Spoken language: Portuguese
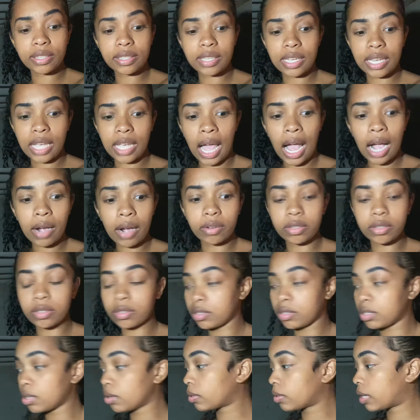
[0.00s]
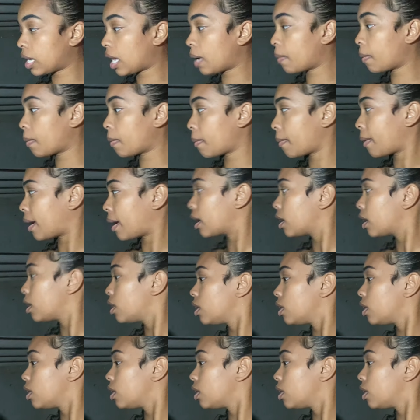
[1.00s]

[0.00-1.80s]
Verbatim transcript: tá sem água, que não sei o que, blá blá blá.